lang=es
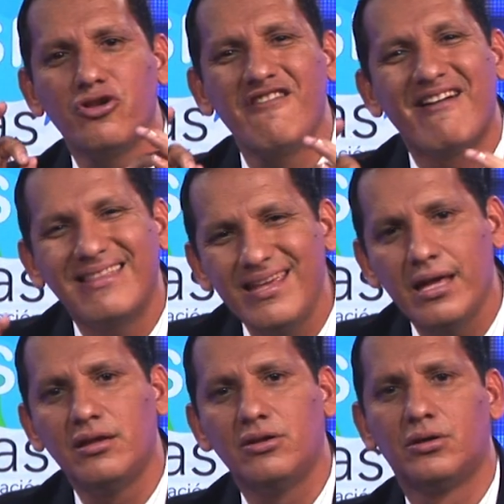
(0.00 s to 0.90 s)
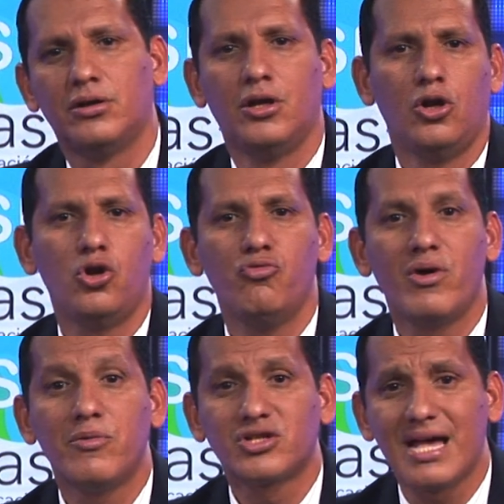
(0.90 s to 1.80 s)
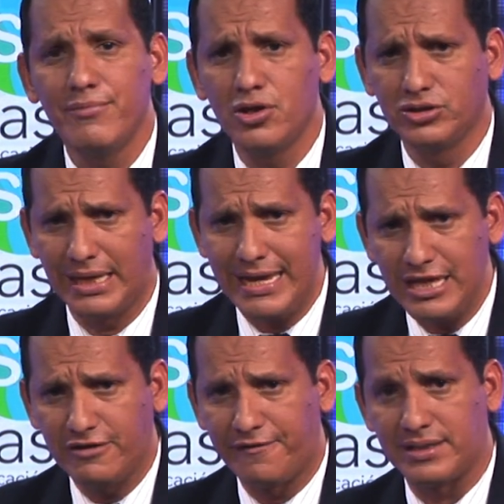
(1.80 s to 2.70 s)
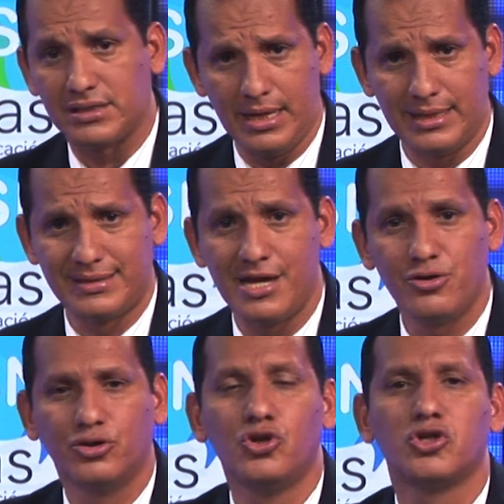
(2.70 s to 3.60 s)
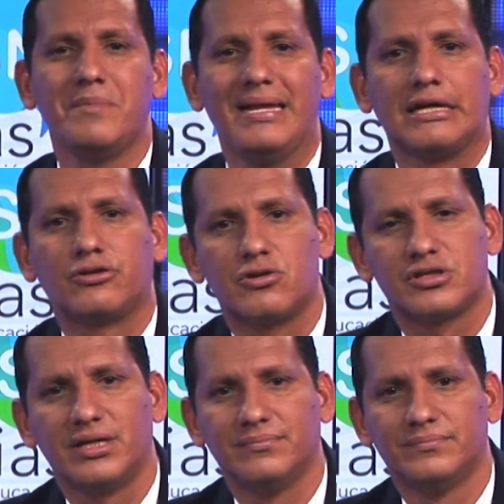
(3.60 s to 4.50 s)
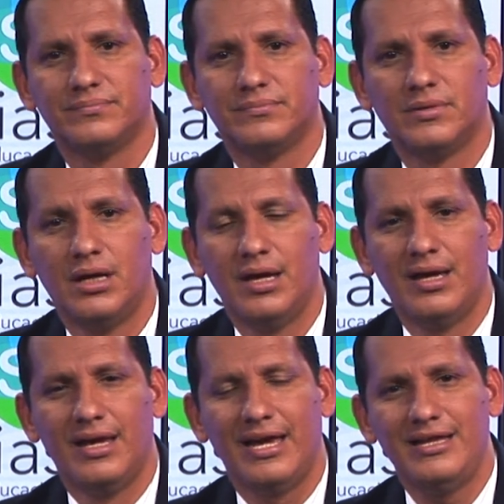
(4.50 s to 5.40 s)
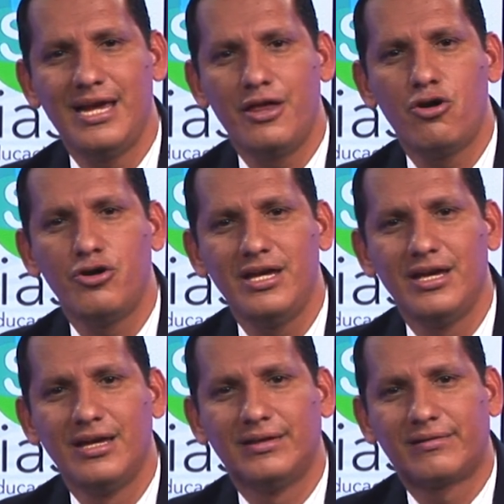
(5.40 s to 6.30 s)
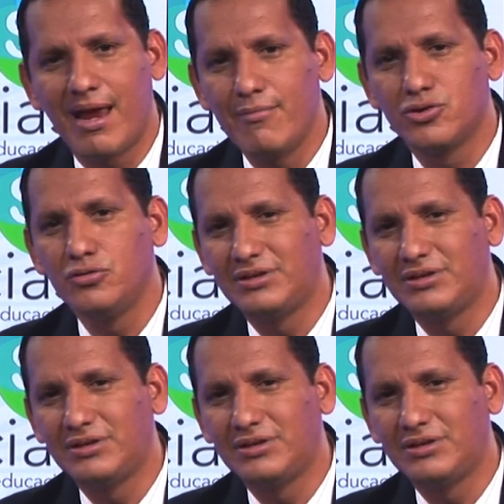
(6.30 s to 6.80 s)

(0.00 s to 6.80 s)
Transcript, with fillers: debatiendo los nuevos cambios del ITFES en este año 2014. El día de hoy traemos un